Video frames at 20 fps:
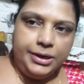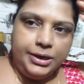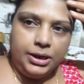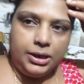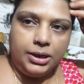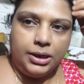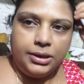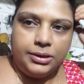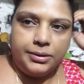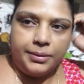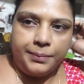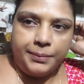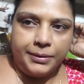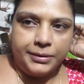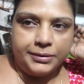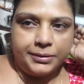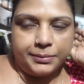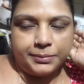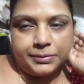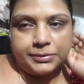निकलेगा तब ना
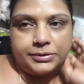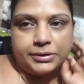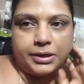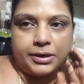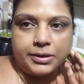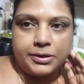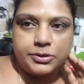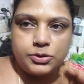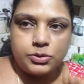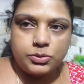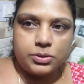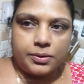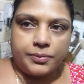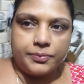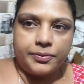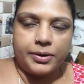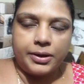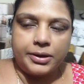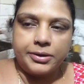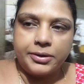तब तो जा रहा है चूड़ा
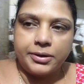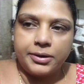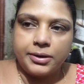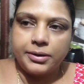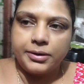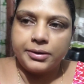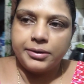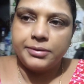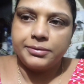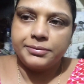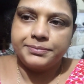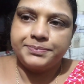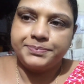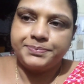फ्राई कर लेना